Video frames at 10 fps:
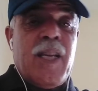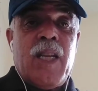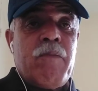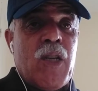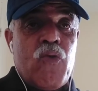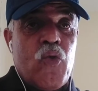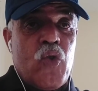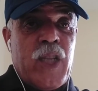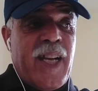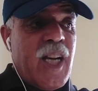لم يكونوا
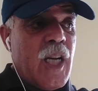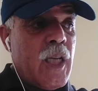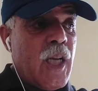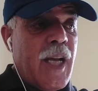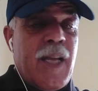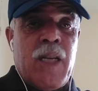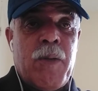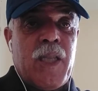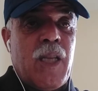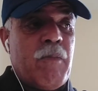ضحايا
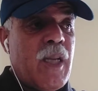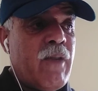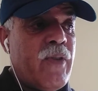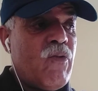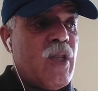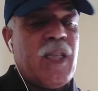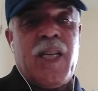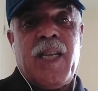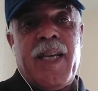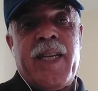البتة من 2003
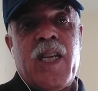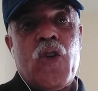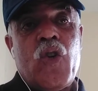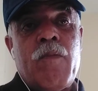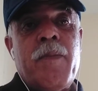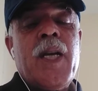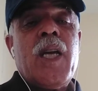لأنهم